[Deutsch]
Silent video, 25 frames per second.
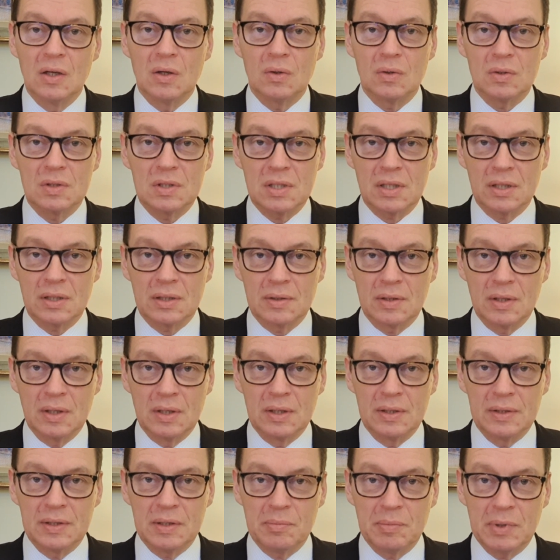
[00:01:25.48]
Unser
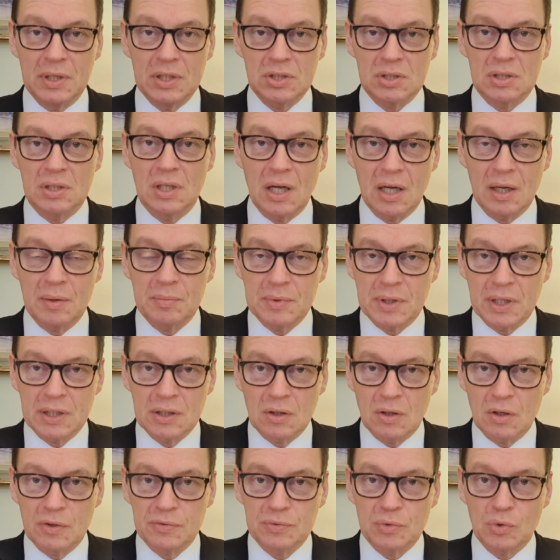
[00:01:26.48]
die Menschen haben
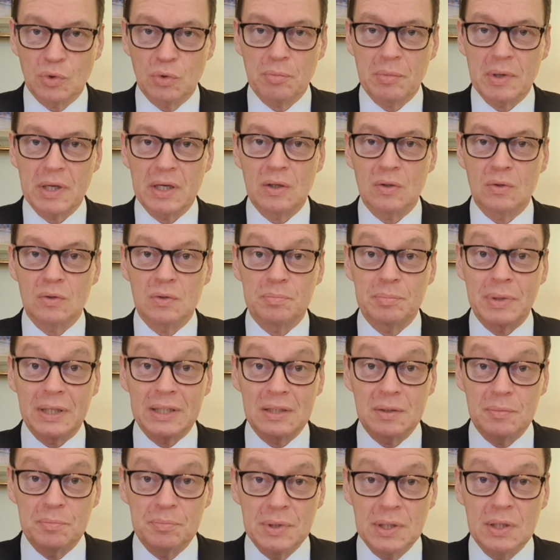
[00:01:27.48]
keine Hoffnung mehr und
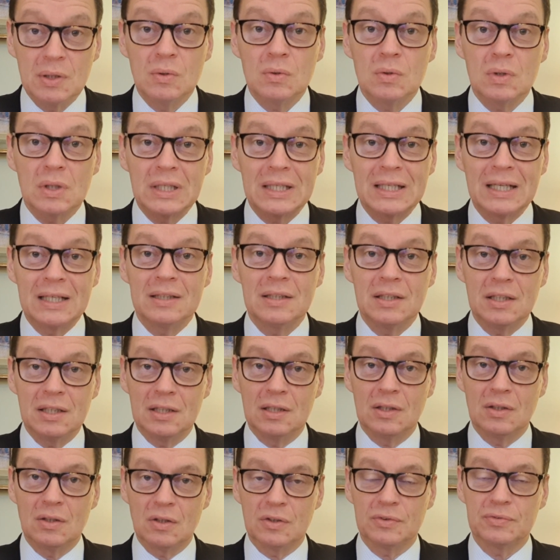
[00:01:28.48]
Pater Pio kann
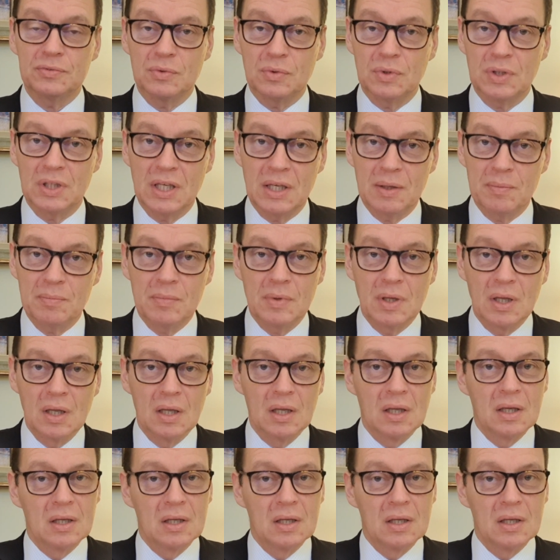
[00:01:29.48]
ihnen Hoffnung geben.